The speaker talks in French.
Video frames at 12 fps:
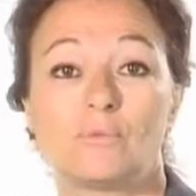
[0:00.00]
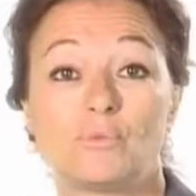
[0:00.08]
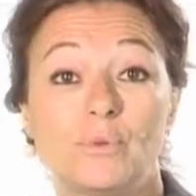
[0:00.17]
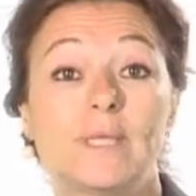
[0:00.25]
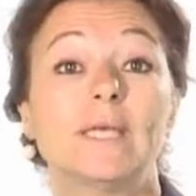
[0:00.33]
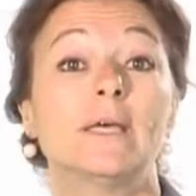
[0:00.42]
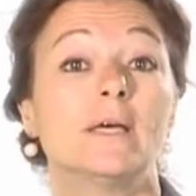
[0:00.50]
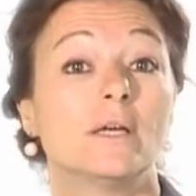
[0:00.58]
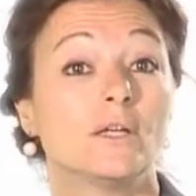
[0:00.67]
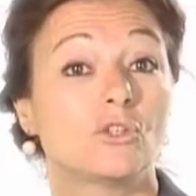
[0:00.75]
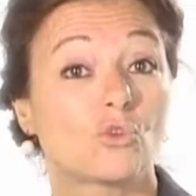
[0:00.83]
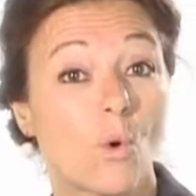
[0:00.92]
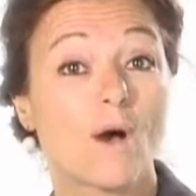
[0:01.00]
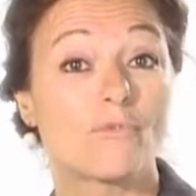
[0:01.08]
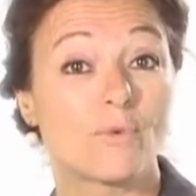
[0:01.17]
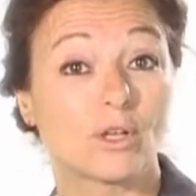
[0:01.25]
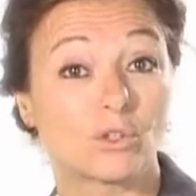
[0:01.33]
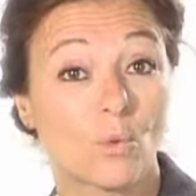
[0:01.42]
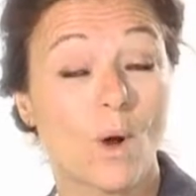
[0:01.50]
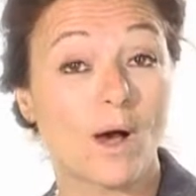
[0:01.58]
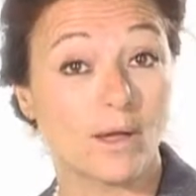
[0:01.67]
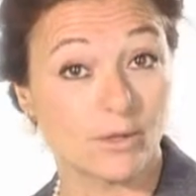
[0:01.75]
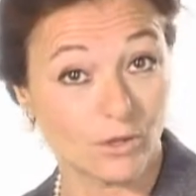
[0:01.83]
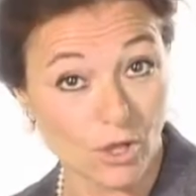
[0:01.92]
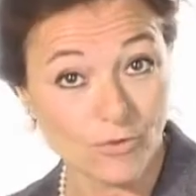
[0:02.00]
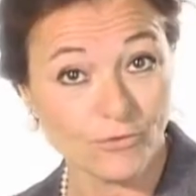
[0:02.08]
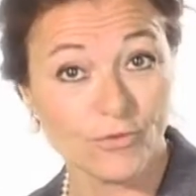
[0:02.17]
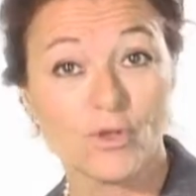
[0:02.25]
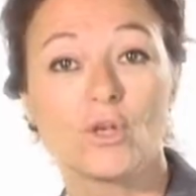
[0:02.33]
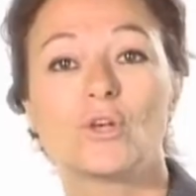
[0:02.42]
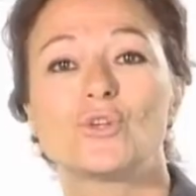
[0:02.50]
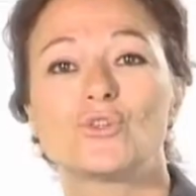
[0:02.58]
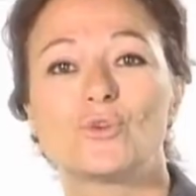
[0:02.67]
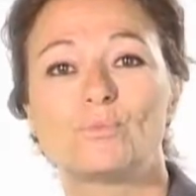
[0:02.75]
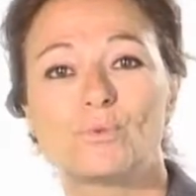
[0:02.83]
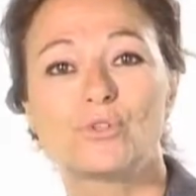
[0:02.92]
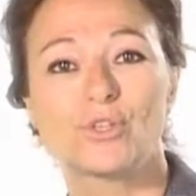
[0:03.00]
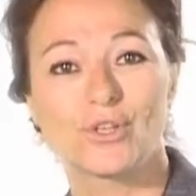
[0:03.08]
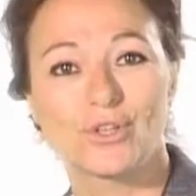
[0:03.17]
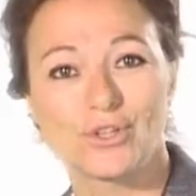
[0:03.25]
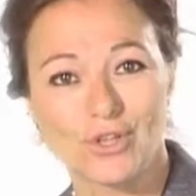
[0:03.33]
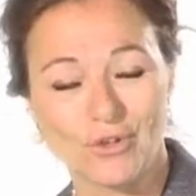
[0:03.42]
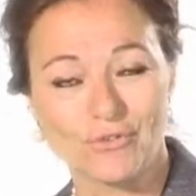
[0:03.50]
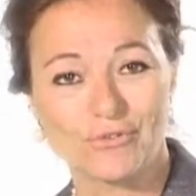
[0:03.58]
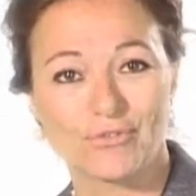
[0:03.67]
Puis 3 fois 3, 9, je pose 9.